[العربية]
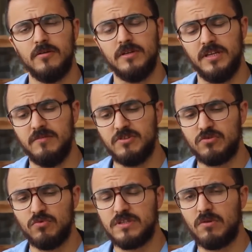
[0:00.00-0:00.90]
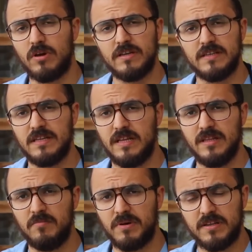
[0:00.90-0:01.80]
يعني مي سولتها وقيت ان
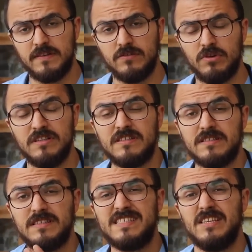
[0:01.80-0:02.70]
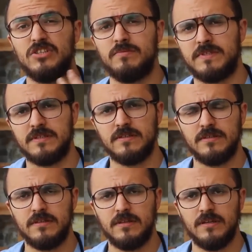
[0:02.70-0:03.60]
عندها الباركنسون كنت استعجبت
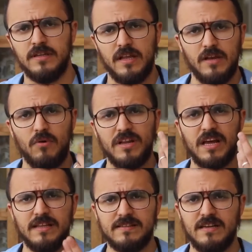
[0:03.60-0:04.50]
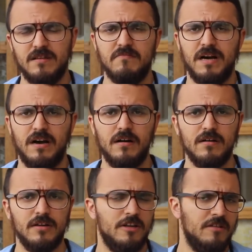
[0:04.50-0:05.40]
لانه انا كنتكلم معاه
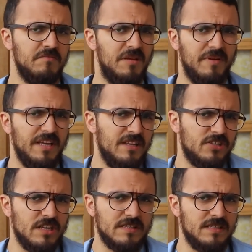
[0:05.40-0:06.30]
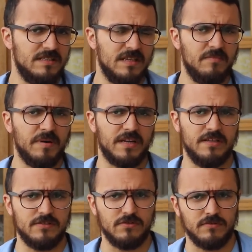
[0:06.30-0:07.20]
ما باينش لي سين ديال
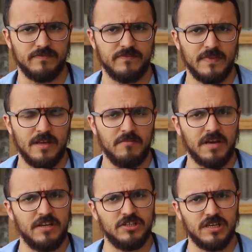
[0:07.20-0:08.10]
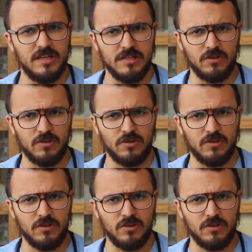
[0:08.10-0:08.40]
باركنسون ما كاينش داك لي